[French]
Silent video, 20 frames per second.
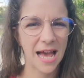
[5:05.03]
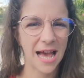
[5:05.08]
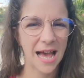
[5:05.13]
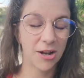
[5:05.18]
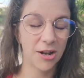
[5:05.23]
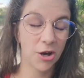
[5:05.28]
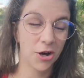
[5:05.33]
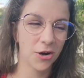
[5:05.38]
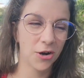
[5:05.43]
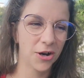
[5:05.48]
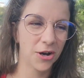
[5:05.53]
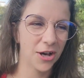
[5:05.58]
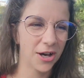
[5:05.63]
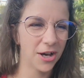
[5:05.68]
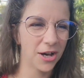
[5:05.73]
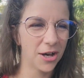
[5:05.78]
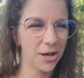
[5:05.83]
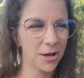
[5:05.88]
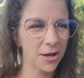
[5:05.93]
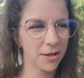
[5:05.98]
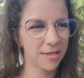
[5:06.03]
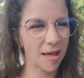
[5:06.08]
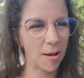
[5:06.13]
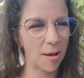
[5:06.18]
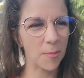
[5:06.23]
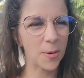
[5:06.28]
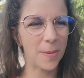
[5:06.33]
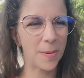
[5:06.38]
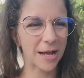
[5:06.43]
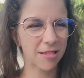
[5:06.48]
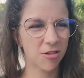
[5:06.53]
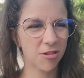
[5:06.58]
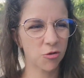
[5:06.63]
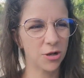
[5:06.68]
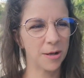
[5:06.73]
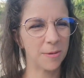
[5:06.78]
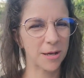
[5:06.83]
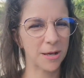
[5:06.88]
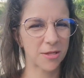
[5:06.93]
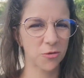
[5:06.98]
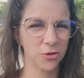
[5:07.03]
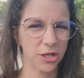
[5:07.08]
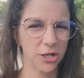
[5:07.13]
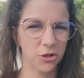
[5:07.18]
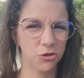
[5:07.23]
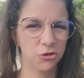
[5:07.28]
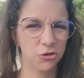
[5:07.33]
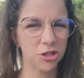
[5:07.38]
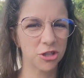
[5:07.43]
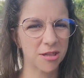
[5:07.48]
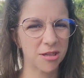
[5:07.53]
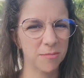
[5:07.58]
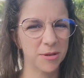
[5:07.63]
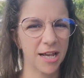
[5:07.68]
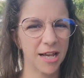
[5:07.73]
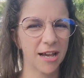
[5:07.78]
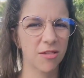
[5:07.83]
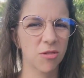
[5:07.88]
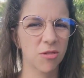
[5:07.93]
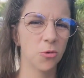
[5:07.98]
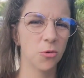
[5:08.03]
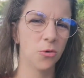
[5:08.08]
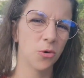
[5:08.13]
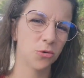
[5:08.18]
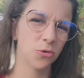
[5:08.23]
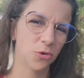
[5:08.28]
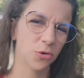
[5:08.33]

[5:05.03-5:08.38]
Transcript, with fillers: alors, euh, c'est un peu particulier parce qu'on a eu deux types d'actions.